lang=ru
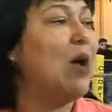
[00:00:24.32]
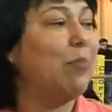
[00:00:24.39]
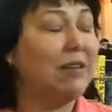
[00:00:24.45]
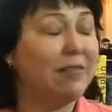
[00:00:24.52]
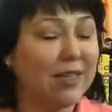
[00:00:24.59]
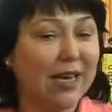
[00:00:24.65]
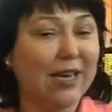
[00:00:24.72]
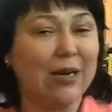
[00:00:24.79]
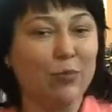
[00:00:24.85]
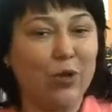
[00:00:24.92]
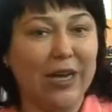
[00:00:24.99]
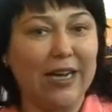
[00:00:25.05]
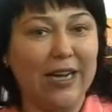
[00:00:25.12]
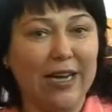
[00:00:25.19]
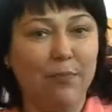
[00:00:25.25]
Полевская
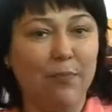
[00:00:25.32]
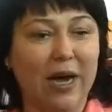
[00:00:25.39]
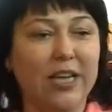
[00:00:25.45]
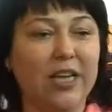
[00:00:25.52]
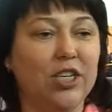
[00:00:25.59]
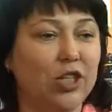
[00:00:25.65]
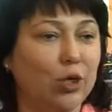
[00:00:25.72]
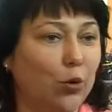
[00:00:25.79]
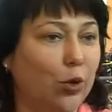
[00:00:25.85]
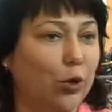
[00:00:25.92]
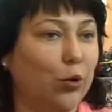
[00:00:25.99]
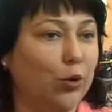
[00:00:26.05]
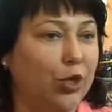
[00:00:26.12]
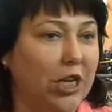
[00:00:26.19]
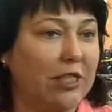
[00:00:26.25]
коммунальная компания
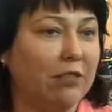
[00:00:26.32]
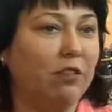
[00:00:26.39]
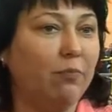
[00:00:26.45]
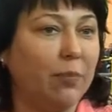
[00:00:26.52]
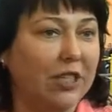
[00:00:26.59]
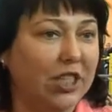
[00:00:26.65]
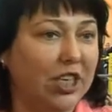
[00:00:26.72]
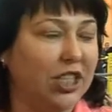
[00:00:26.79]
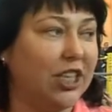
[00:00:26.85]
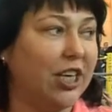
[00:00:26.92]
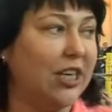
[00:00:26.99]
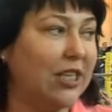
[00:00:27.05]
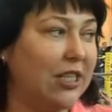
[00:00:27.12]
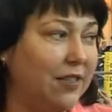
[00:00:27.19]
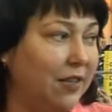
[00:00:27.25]
ежегодно участвует в
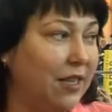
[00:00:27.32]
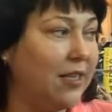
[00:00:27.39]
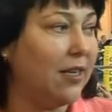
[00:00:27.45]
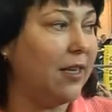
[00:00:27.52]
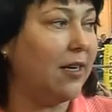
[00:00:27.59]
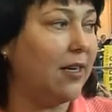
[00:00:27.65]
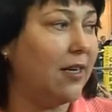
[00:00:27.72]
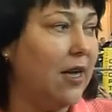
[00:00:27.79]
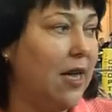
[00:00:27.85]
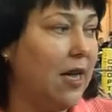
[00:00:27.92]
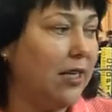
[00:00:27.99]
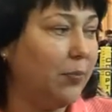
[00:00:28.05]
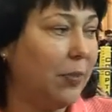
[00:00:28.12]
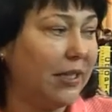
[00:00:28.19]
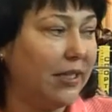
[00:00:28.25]
поддержке развития
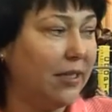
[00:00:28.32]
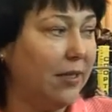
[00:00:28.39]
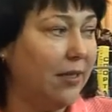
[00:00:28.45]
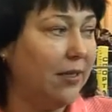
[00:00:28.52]
спорт...